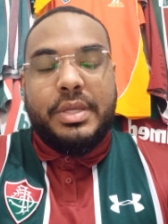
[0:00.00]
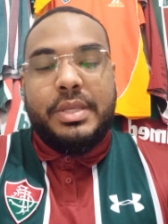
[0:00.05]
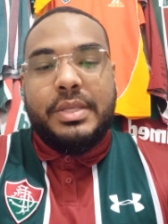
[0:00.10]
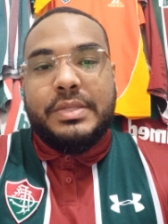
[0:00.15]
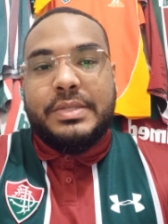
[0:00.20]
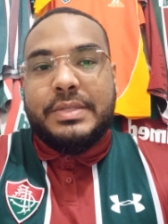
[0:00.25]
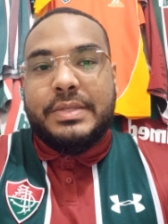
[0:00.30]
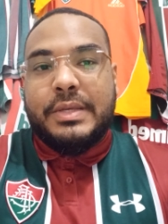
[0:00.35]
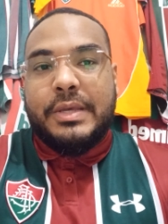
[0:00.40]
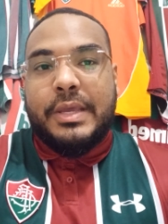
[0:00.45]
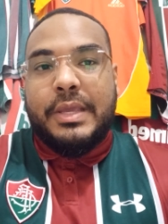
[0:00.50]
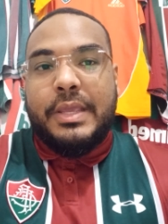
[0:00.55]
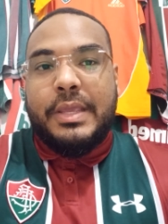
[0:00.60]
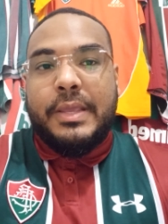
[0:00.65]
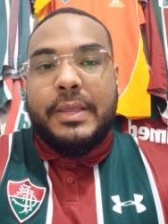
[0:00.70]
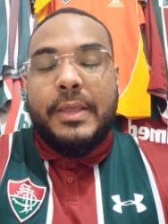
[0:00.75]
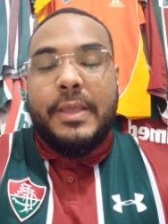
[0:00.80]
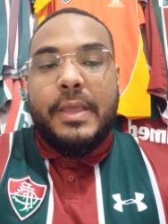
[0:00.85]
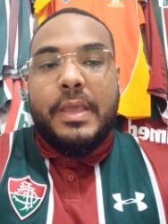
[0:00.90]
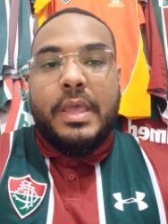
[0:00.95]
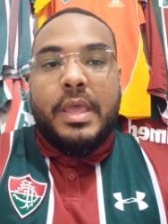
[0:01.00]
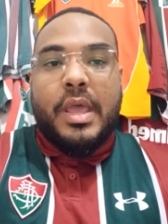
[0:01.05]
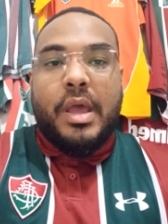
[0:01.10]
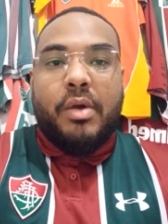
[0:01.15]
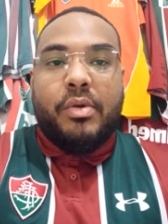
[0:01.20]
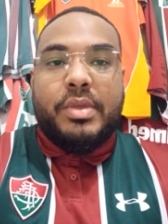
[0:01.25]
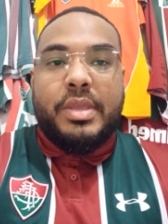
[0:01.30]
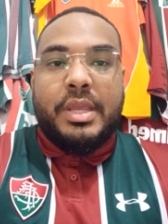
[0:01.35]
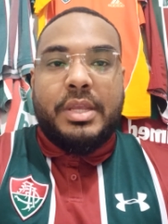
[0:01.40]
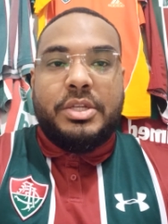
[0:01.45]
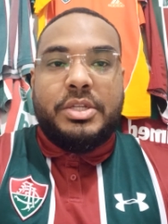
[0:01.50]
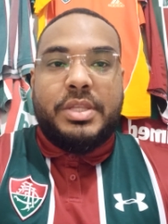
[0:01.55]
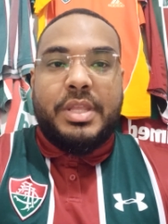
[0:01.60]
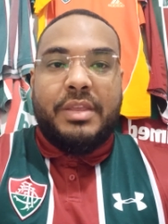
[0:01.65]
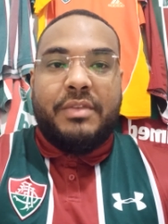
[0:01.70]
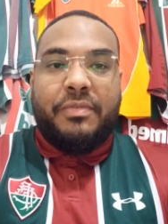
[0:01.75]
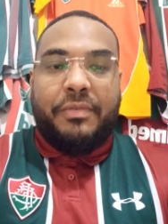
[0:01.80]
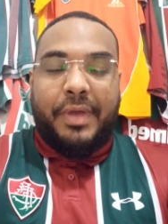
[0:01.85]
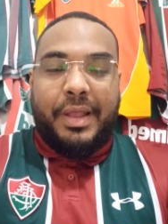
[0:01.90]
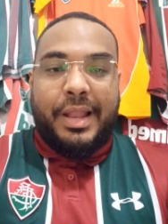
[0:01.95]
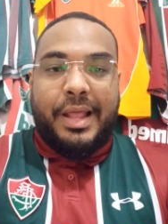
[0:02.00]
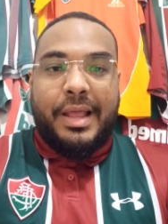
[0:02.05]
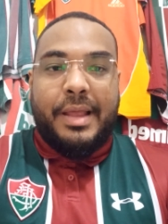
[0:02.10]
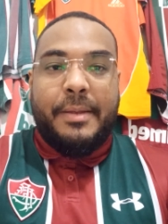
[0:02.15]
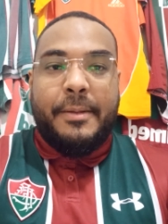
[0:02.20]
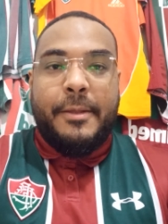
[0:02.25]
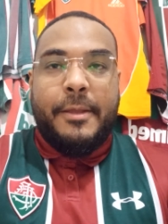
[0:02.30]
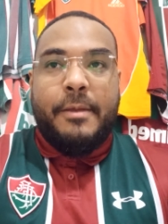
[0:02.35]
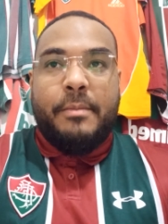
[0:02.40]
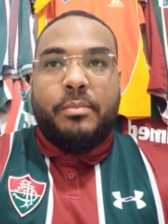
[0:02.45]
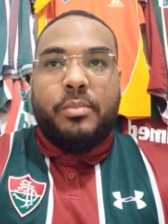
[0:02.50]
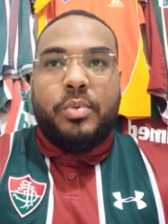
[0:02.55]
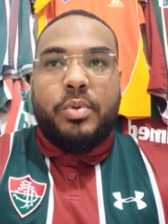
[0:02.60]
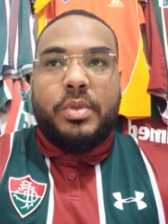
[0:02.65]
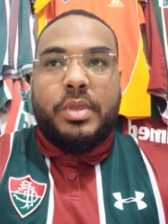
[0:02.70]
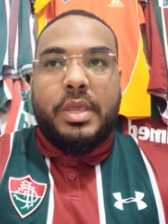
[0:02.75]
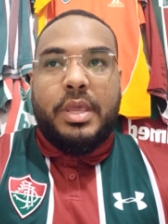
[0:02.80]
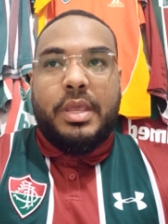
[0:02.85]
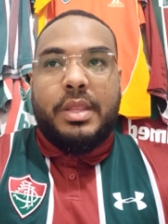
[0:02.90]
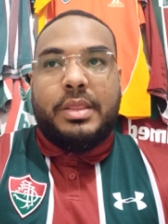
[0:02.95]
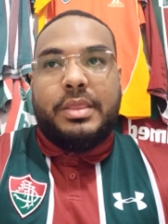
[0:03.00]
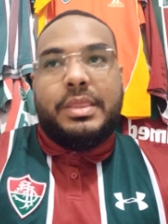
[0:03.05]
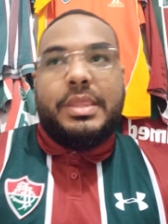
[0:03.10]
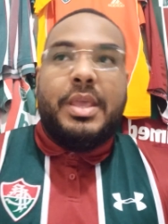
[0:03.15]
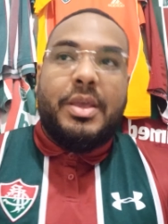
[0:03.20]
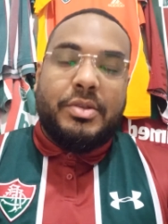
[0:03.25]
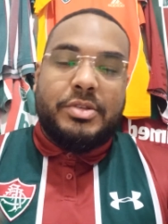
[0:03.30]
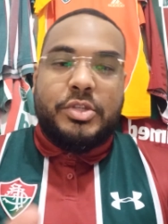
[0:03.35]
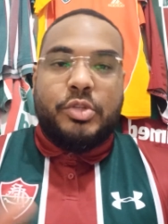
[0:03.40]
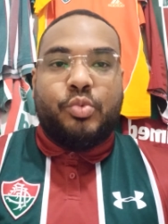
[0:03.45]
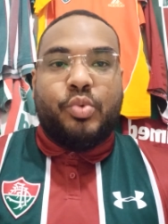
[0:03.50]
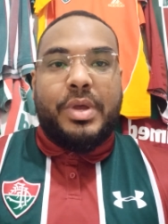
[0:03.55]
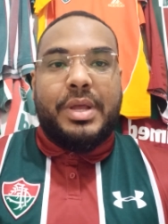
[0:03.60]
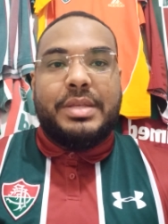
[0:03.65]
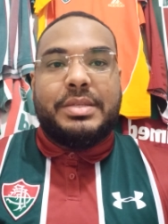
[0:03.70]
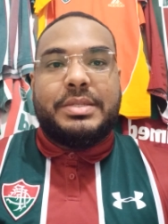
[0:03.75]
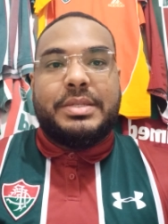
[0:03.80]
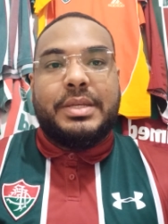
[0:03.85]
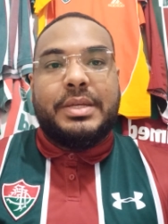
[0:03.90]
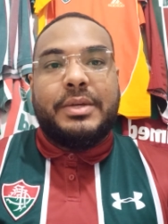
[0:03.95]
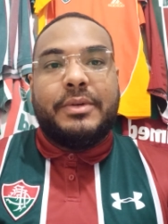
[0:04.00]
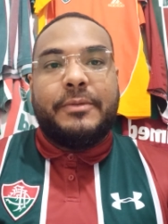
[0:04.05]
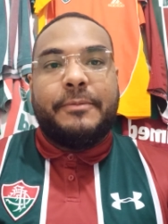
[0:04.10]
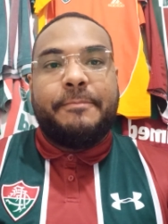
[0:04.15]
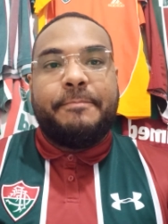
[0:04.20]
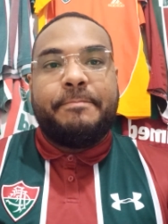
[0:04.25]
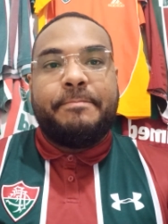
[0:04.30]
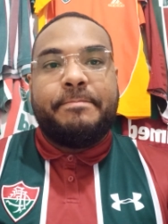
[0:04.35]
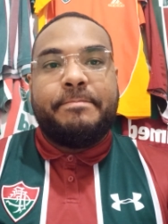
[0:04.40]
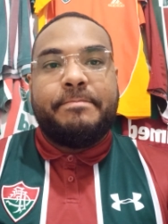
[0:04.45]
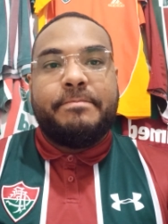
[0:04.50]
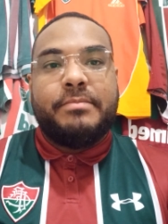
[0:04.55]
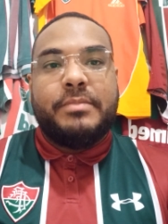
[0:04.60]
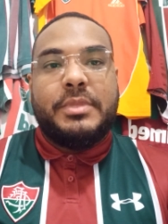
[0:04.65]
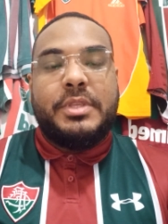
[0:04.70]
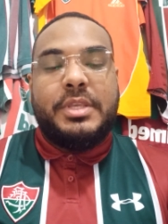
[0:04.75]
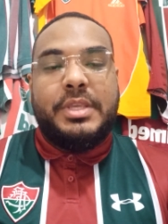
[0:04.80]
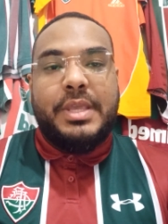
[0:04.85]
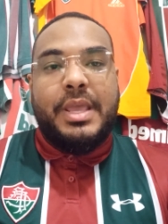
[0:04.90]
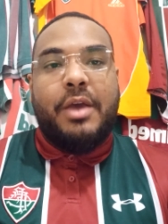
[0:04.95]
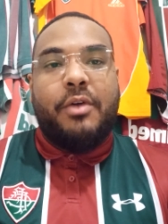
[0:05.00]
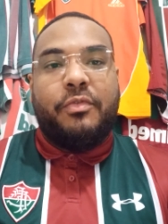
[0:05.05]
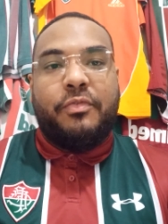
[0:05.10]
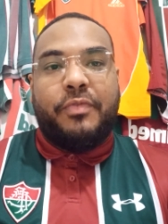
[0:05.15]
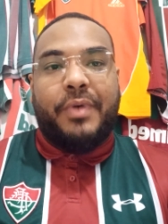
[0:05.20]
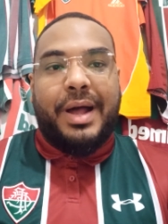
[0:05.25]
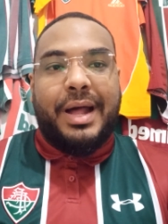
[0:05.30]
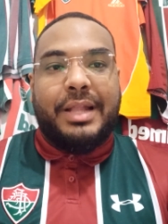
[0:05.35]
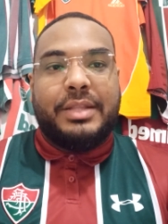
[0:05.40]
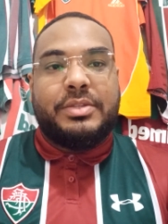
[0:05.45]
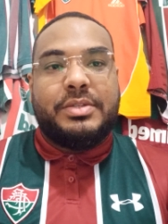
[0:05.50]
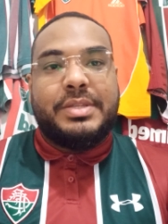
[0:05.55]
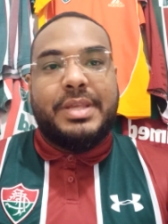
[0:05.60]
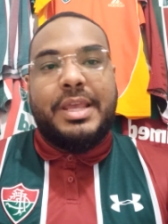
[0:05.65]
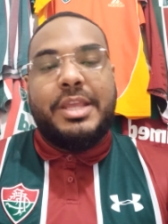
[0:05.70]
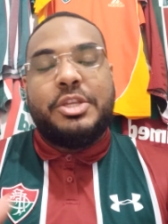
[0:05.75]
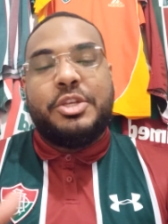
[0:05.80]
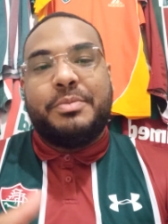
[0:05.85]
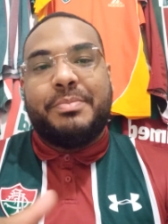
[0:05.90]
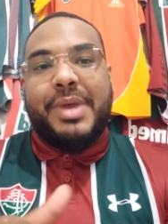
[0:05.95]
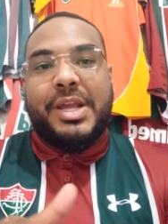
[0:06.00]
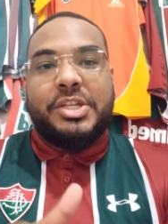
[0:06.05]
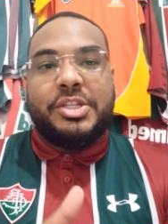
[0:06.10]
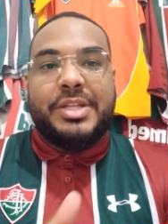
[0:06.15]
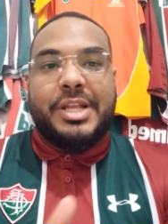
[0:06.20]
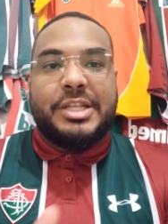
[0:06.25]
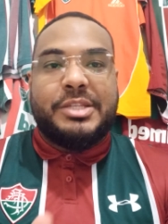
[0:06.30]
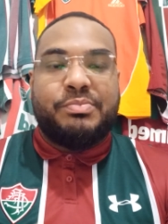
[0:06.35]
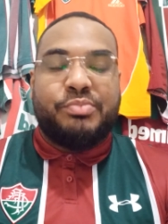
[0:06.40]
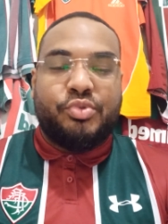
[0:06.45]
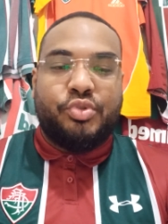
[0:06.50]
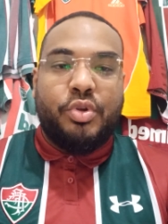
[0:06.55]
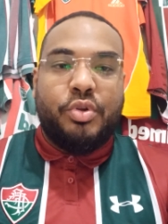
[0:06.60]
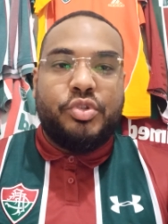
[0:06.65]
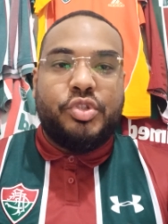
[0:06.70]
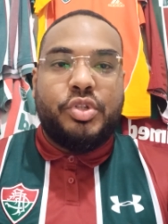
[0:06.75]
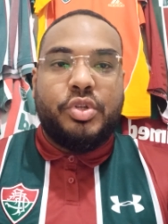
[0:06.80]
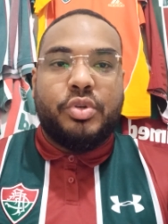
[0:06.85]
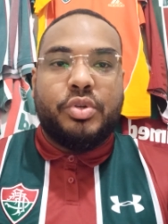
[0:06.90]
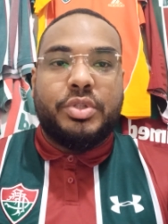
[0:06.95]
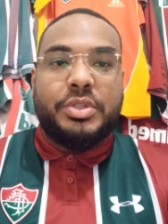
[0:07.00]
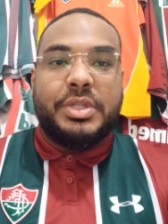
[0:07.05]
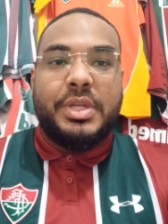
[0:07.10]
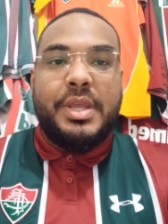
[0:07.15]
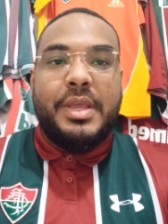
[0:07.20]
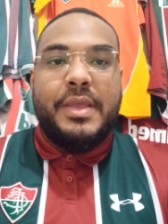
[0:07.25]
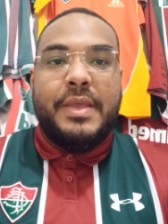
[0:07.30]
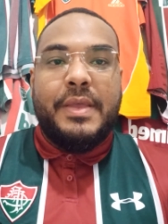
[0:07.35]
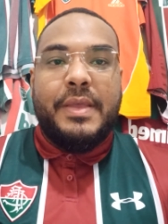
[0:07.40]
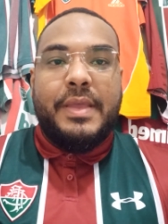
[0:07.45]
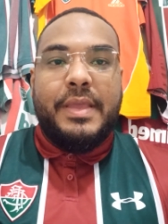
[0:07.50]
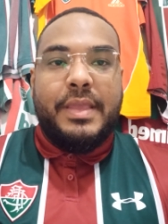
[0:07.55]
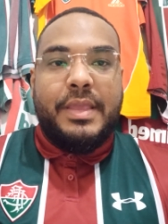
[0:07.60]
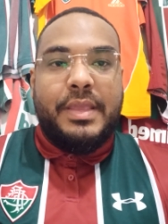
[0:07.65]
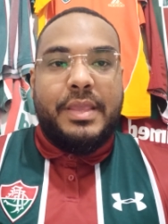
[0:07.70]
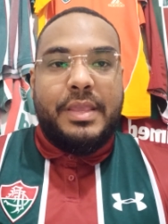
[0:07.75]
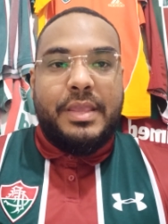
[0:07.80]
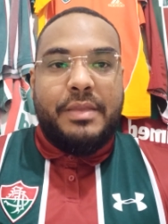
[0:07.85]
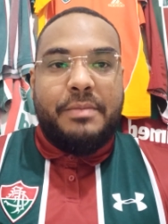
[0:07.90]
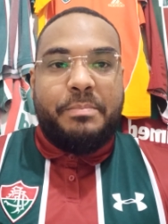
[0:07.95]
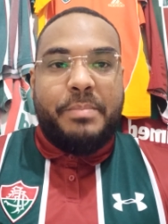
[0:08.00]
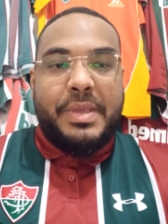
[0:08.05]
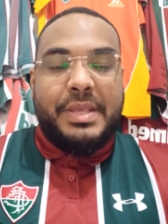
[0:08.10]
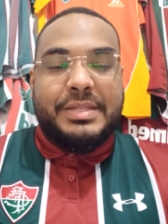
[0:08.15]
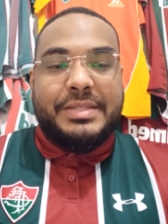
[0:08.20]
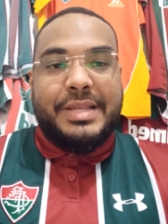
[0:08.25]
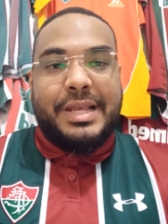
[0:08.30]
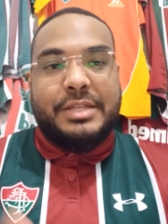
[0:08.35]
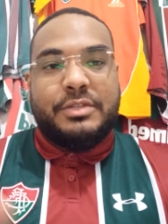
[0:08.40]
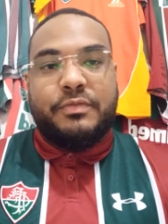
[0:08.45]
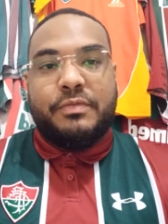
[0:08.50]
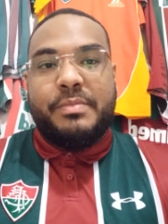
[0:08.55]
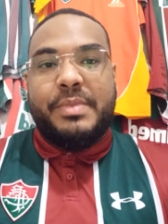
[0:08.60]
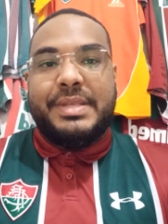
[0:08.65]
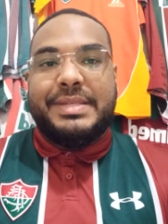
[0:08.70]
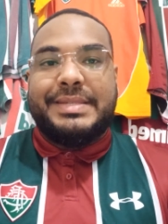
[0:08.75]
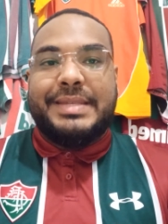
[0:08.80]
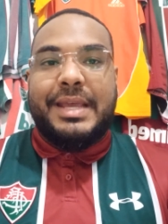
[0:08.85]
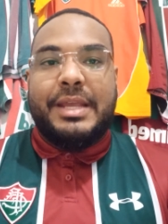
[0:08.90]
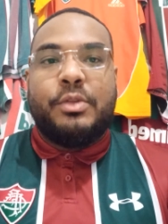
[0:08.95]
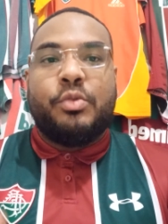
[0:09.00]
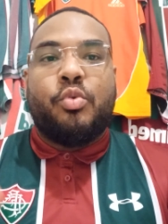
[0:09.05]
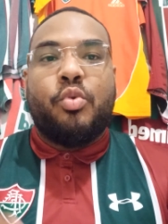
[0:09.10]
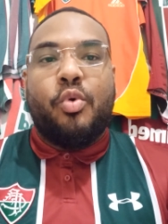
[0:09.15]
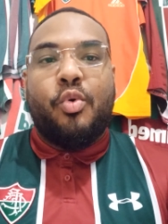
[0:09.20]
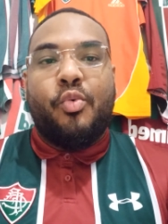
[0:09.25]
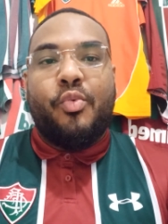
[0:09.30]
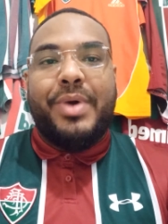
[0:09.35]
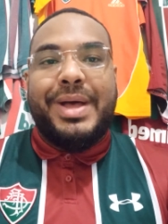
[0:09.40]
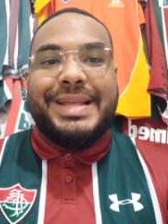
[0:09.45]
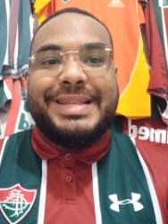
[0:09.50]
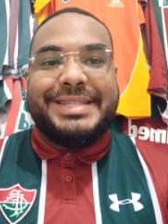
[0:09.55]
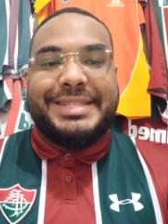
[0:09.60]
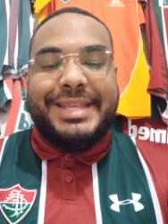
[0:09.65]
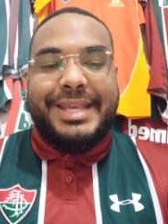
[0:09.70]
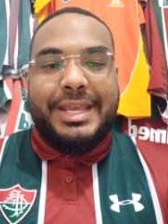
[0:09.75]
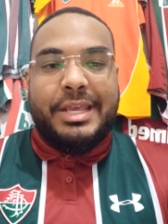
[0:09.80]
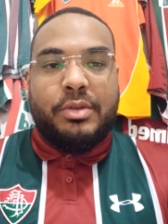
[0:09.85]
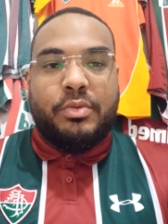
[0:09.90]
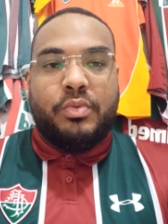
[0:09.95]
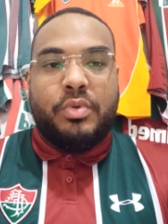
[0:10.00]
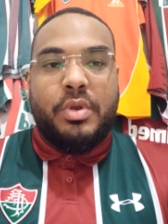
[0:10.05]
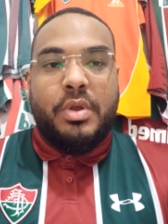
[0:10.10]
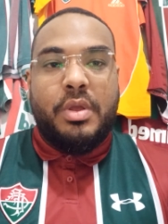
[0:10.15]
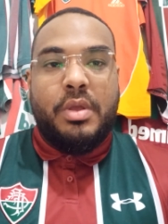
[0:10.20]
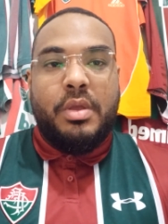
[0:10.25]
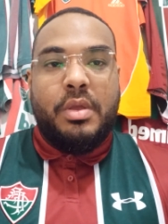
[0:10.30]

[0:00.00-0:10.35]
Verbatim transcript: Isso aí é o que a gente tem que falar, porque tem uma situação que é o fato. Se a gente imaginasse o jogo de hoje e, e pensasse o Fluminense saindo com 1 a 0